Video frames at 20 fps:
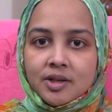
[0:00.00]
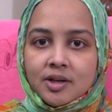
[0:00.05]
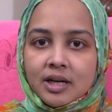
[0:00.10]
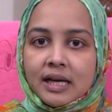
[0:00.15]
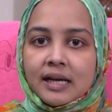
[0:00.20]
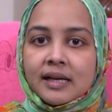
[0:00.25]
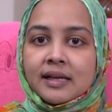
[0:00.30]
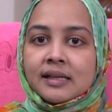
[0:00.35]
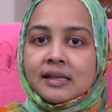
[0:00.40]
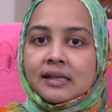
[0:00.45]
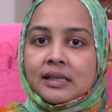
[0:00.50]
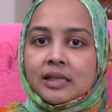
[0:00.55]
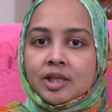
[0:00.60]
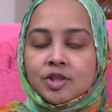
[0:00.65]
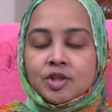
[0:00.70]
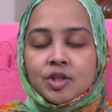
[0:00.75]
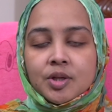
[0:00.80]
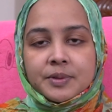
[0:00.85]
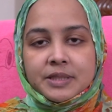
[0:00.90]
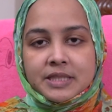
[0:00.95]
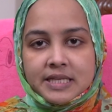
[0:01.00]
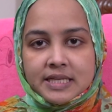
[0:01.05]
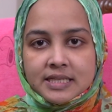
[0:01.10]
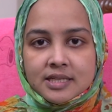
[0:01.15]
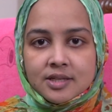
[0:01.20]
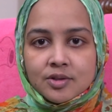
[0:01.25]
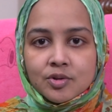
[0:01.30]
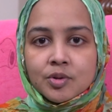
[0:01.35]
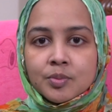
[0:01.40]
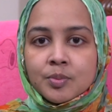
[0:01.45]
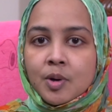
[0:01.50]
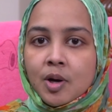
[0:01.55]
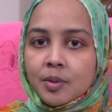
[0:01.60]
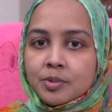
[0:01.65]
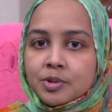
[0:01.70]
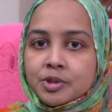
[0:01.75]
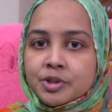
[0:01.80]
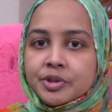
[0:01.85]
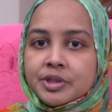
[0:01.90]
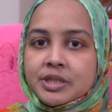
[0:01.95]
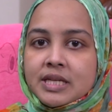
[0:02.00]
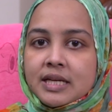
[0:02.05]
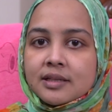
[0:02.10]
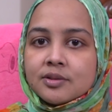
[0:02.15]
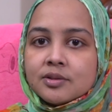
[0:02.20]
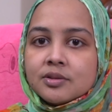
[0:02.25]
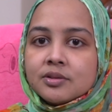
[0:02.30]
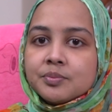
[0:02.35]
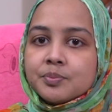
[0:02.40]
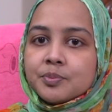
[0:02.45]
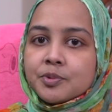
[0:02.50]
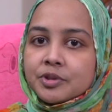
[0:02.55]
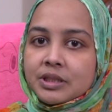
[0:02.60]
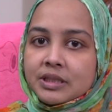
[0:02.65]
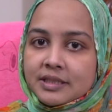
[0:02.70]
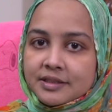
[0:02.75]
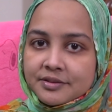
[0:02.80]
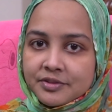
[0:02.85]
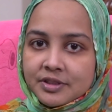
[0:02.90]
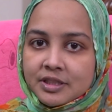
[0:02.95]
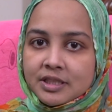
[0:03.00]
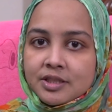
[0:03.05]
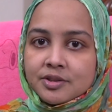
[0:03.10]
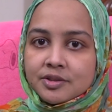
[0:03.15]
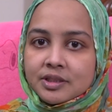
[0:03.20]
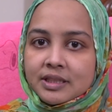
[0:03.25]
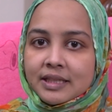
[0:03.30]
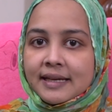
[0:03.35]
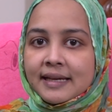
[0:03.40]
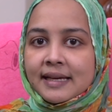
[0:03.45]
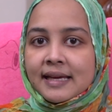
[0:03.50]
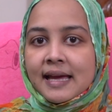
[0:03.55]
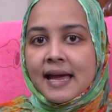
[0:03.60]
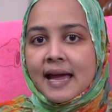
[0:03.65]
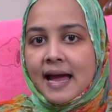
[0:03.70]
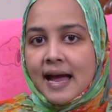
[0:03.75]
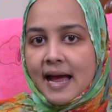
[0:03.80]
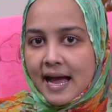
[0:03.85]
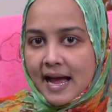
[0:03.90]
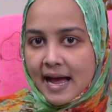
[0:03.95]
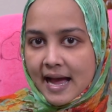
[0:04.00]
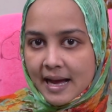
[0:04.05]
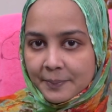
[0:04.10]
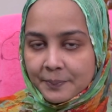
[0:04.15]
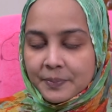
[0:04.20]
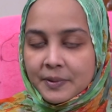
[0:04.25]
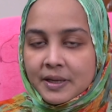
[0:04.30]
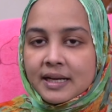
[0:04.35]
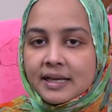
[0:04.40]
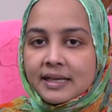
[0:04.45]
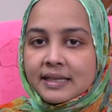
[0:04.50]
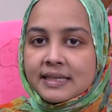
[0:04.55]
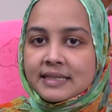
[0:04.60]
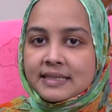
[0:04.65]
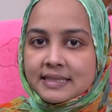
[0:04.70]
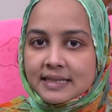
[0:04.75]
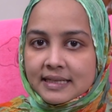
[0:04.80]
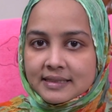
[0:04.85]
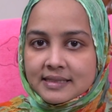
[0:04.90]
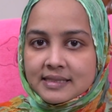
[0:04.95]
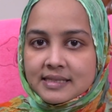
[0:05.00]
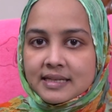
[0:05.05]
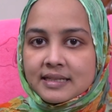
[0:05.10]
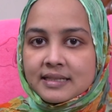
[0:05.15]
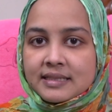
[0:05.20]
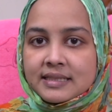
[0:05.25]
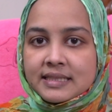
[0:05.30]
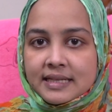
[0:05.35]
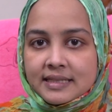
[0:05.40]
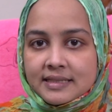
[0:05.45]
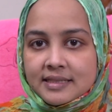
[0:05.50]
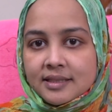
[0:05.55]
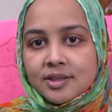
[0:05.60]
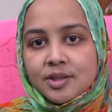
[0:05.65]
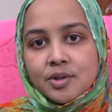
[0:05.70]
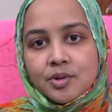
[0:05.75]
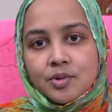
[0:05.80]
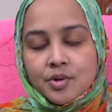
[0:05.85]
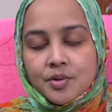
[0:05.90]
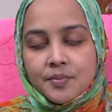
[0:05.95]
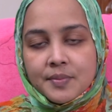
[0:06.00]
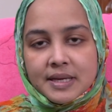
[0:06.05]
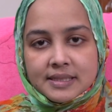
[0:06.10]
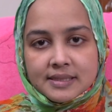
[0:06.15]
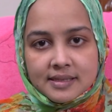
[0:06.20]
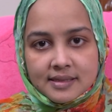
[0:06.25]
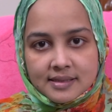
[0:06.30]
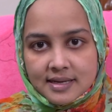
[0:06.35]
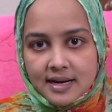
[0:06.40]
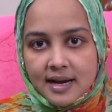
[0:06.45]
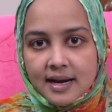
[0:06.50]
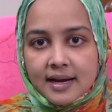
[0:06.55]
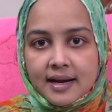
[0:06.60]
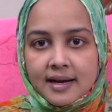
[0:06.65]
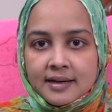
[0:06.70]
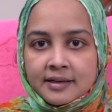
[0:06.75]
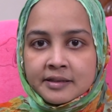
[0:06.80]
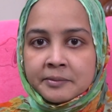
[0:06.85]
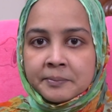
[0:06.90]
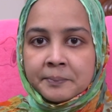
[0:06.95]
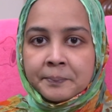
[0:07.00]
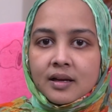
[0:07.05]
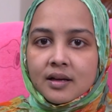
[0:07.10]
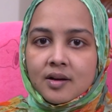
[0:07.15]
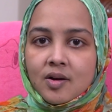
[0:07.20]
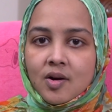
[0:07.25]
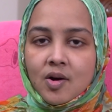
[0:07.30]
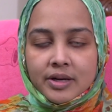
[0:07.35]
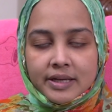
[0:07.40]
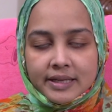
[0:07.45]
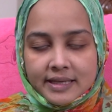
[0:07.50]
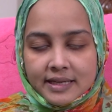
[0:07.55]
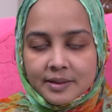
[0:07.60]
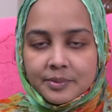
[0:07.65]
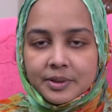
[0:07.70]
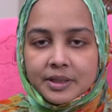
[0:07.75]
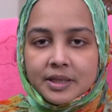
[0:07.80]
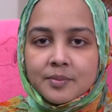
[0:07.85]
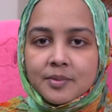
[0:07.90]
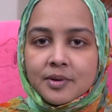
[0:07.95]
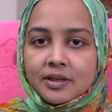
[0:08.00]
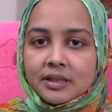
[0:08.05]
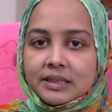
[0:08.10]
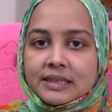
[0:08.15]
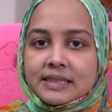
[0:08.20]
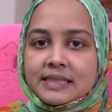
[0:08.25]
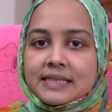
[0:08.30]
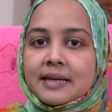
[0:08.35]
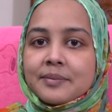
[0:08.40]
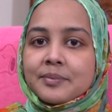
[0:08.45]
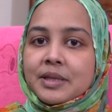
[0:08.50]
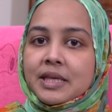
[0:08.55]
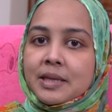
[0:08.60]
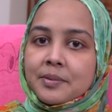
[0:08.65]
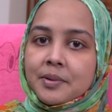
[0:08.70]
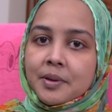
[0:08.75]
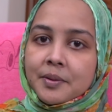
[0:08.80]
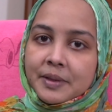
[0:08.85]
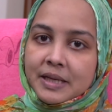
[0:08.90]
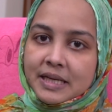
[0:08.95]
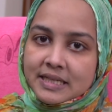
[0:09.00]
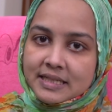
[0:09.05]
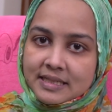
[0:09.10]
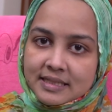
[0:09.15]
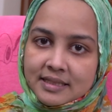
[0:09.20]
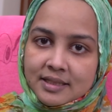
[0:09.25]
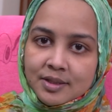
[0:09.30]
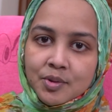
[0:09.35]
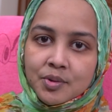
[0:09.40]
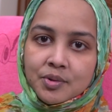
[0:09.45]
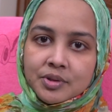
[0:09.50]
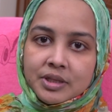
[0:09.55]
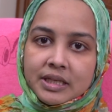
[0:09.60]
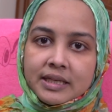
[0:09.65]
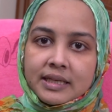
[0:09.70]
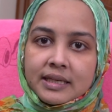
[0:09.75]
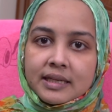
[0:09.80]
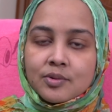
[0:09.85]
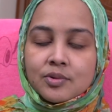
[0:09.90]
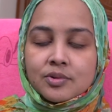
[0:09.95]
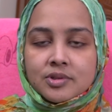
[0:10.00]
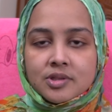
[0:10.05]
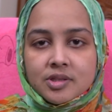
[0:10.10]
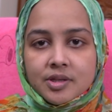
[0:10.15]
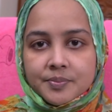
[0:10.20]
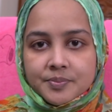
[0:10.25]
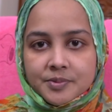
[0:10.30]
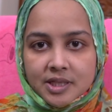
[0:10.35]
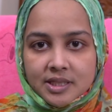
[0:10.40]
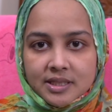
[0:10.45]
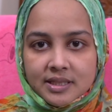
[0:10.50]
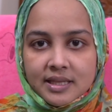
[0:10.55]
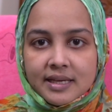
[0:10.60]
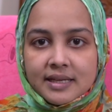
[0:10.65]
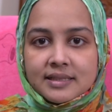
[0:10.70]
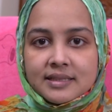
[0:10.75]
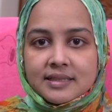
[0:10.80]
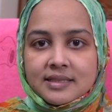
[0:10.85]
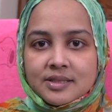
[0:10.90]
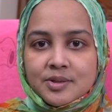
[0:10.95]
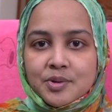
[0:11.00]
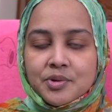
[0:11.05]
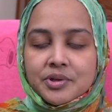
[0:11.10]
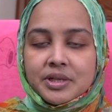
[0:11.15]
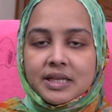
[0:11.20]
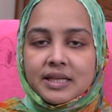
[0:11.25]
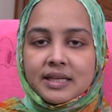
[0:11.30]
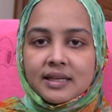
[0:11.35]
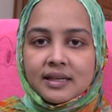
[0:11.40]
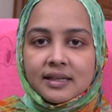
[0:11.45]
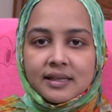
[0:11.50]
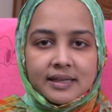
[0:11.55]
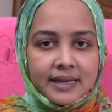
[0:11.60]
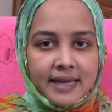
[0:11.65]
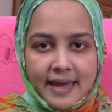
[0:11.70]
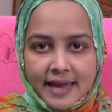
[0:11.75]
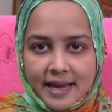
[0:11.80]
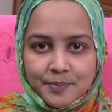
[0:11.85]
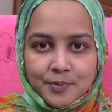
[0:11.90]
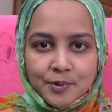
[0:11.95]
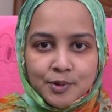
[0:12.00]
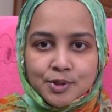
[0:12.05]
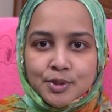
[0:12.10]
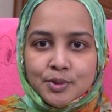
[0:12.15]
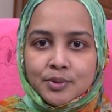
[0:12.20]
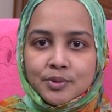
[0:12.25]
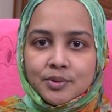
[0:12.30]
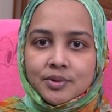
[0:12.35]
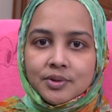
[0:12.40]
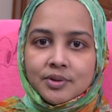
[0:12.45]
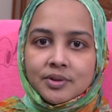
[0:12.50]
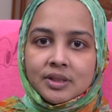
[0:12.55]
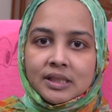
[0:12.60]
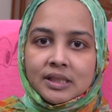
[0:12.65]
ধরা তবে চেষ্টা করব অবশ্যই যেন প্রতিটা ভিডিওতে আপনারা কি চাচ্ছেন সে জাতীয় কোনো মেসেজ রাখার অনেকেই আমাকে বলেন যে আমি কিভাবে এডিটিং করি কোন সফটওয়্যার দিয়ে এডিট করি এই প্রশ্নগুলো